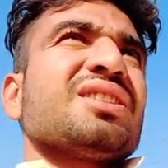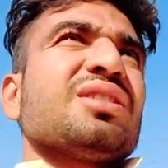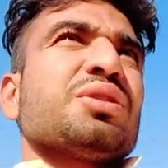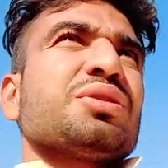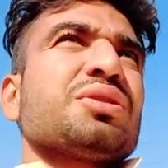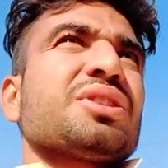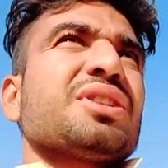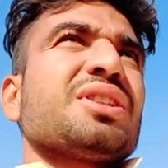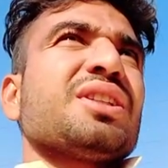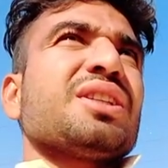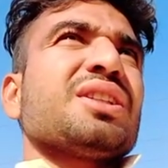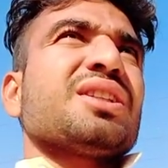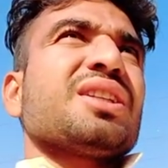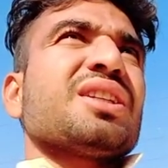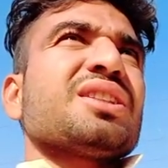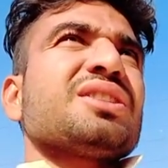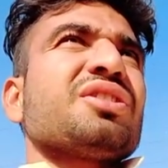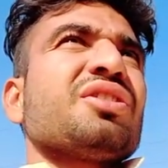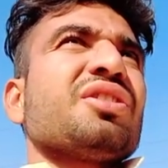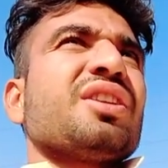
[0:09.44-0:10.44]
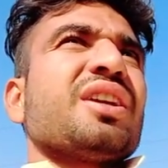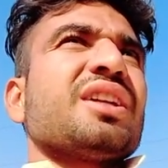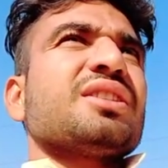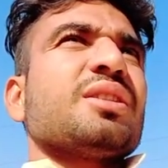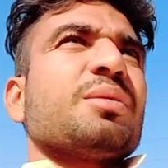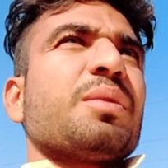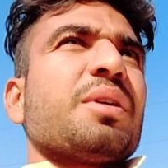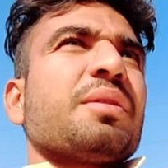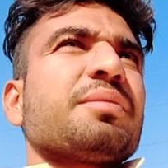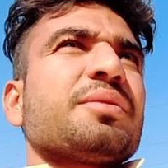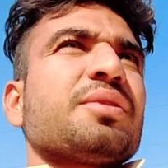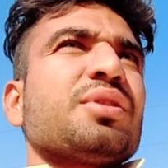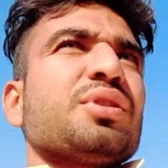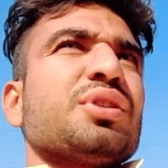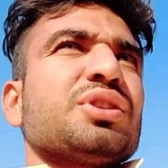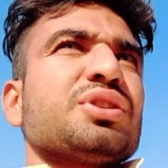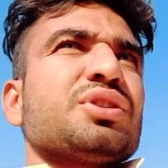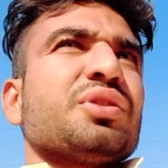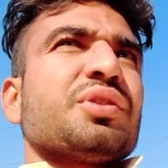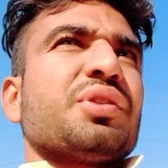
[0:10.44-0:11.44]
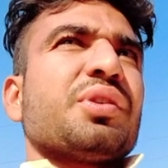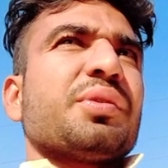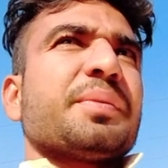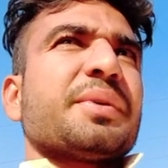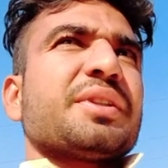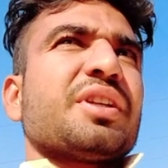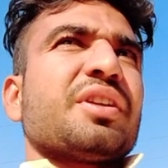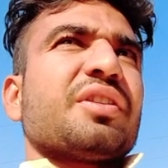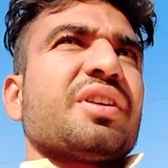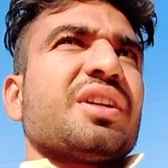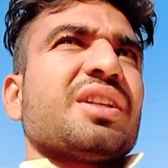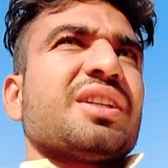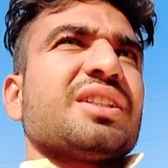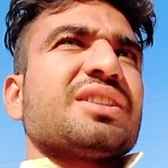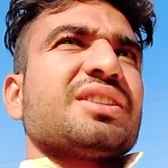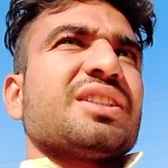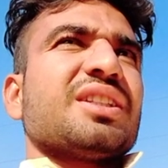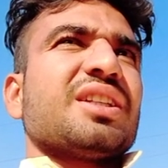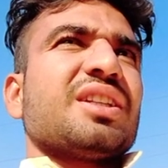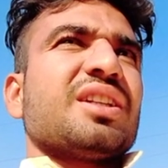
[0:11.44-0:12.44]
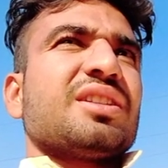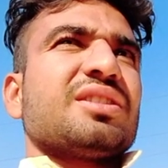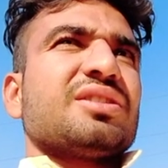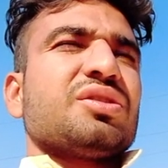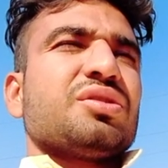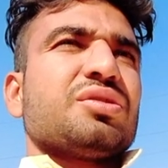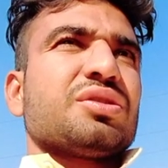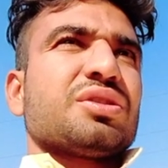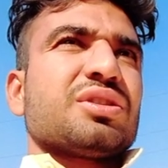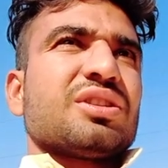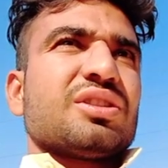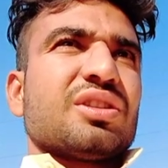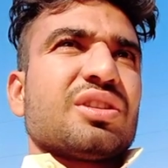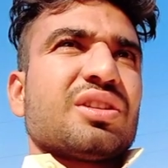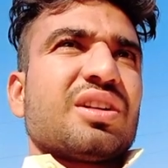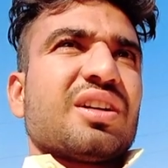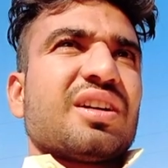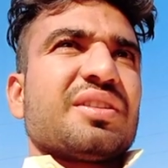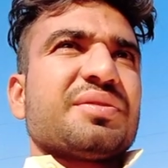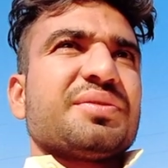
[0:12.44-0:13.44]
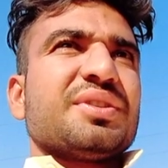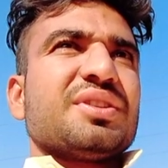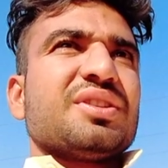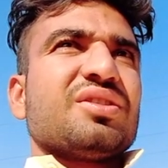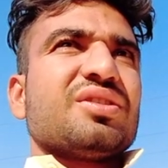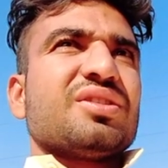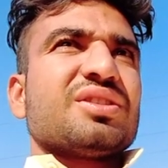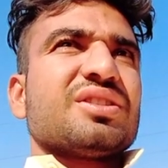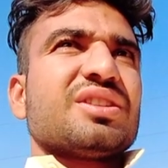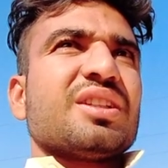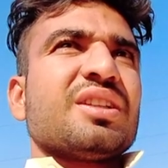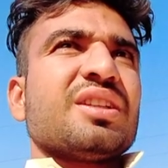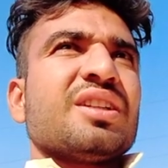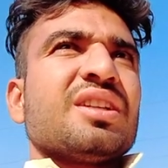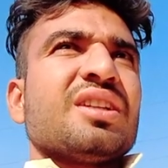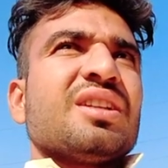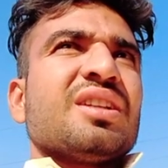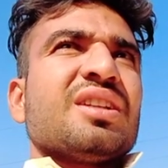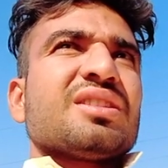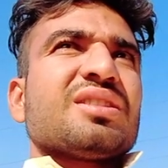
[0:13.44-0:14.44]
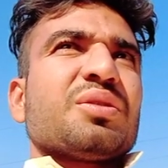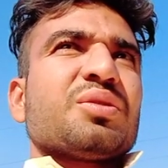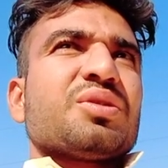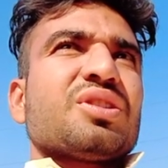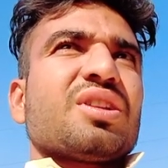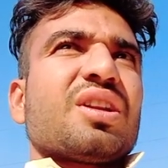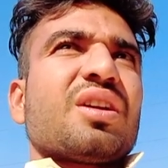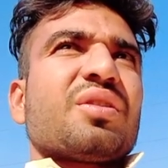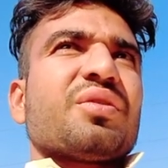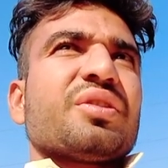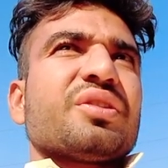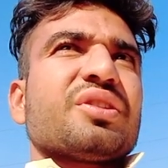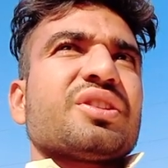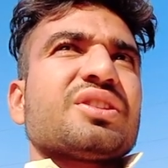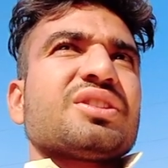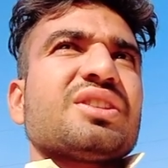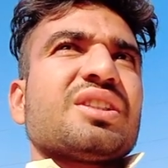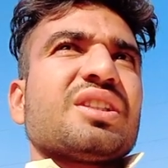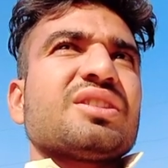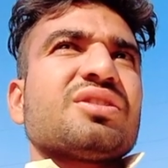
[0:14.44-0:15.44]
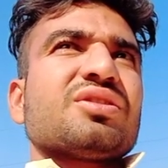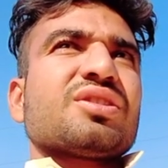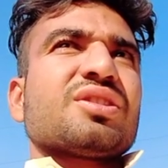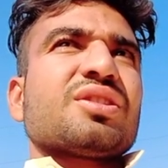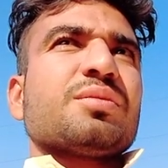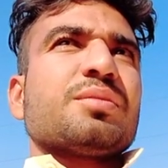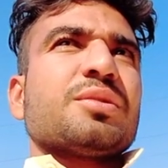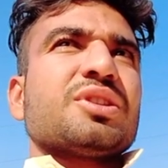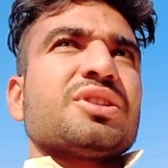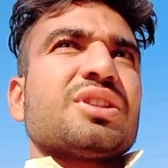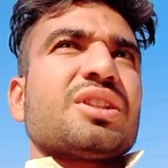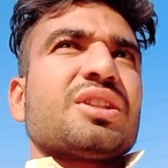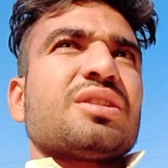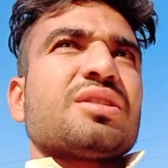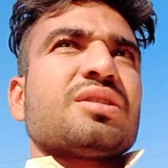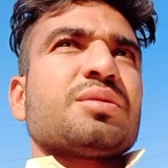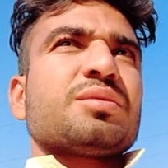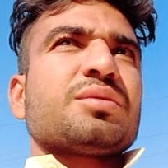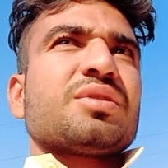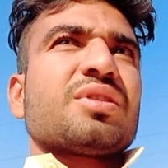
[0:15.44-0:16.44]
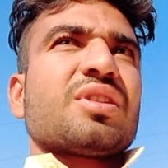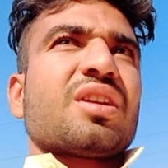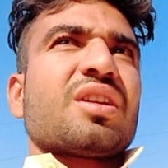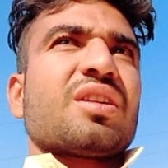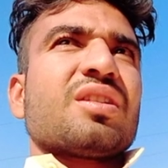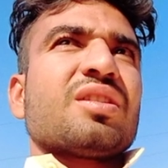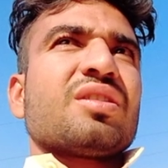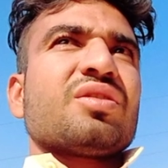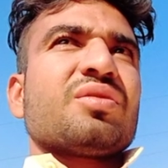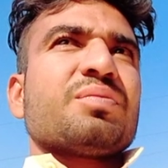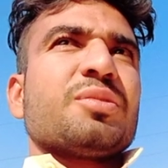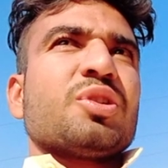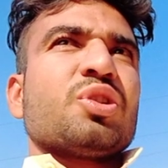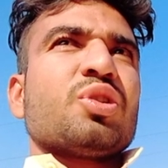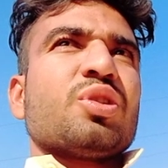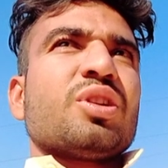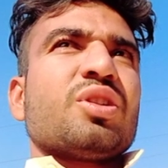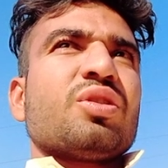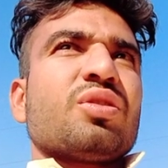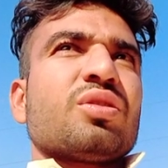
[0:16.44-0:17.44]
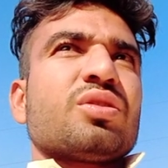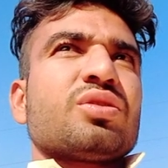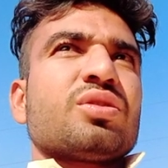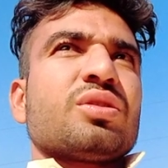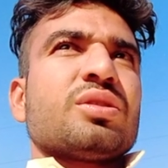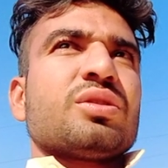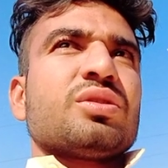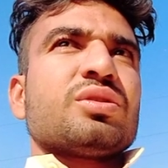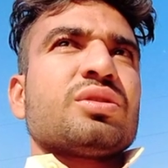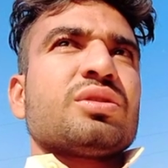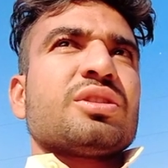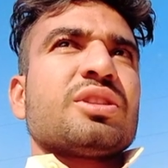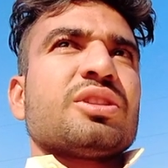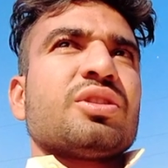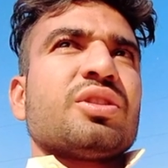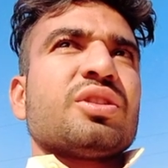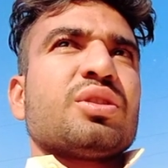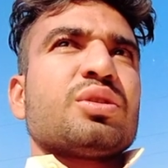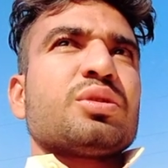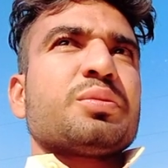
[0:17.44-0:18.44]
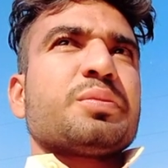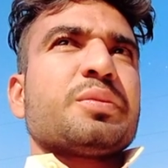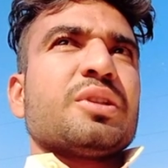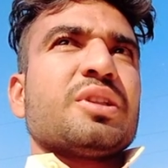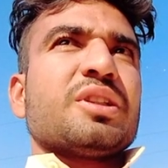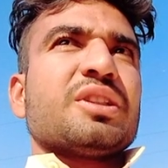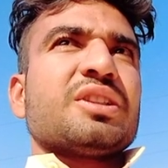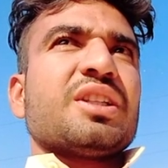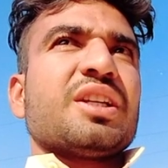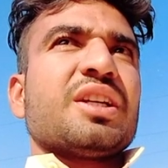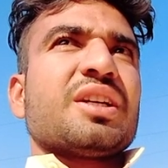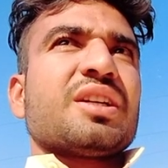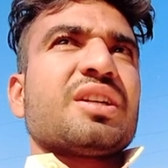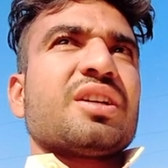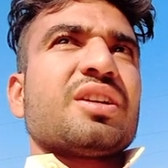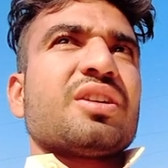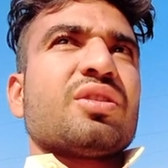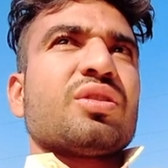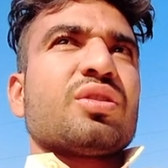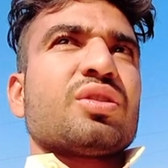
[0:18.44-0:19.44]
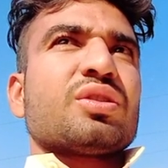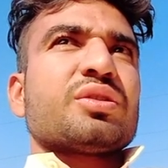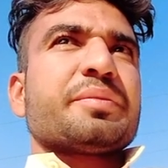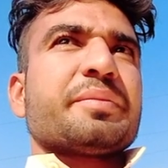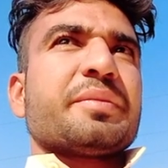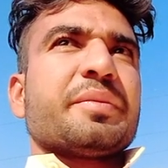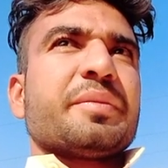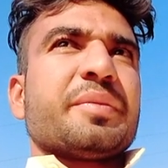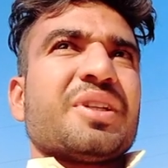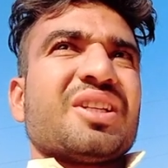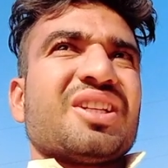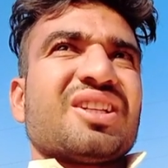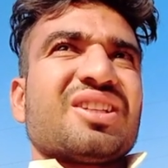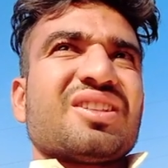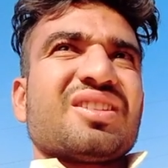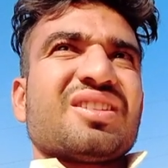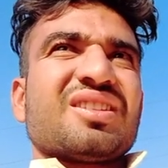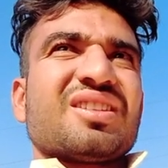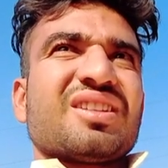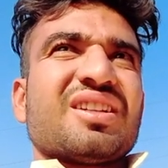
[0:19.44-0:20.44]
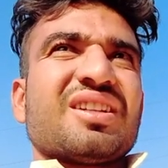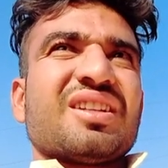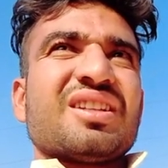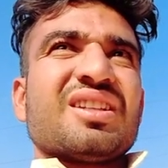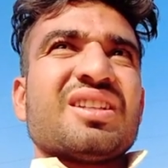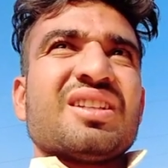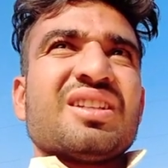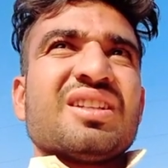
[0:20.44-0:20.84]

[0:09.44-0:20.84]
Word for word: तो उसकी डेथ कैसे हुई आज हम आपको इस वीडियो में बताने वाले हैं जहाना ने उसकी डेथ काफ़ी दिनों से तो खराब उनके के साथ जिसकी बहुत ज़्यादा तबियत खराब हो गई और उससे जो है हॉस्पिटल ले जाया गया और हॉस्पिटल में डॉक्टर ने कहा